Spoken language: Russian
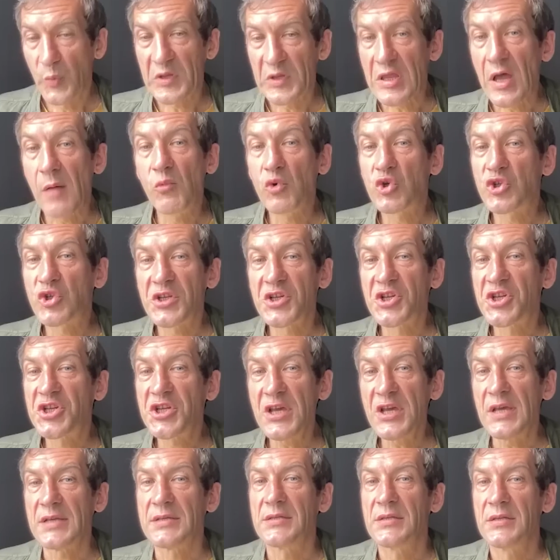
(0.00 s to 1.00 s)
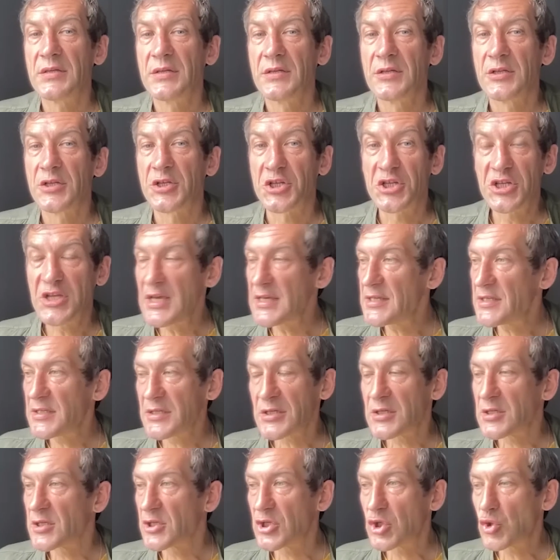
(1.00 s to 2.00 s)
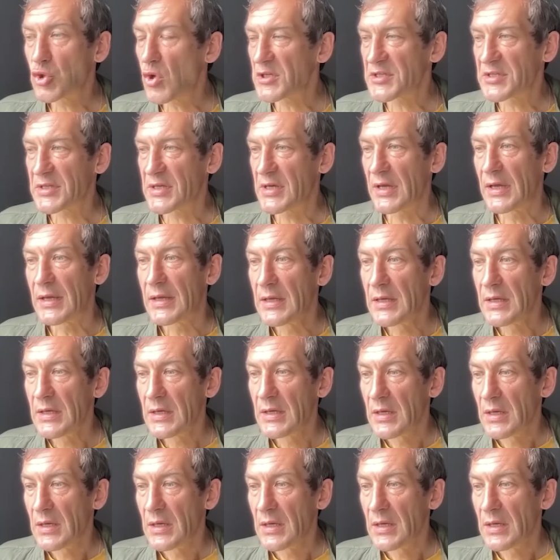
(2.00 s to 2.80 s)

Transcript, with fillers: Ну, потому что жесть, жесть жесткая.